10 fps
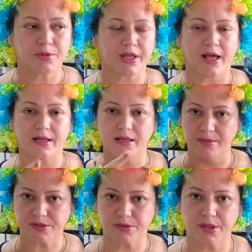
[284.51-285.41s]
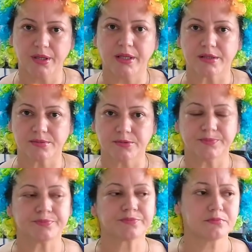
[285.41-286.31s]
Porque ela limpa o seu organismo.
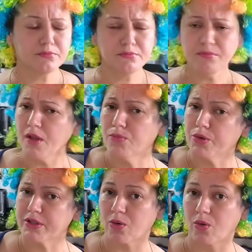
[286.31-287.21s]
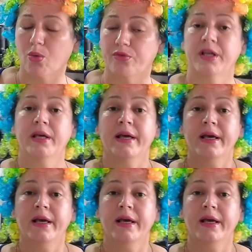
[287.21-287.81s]
Muita couve.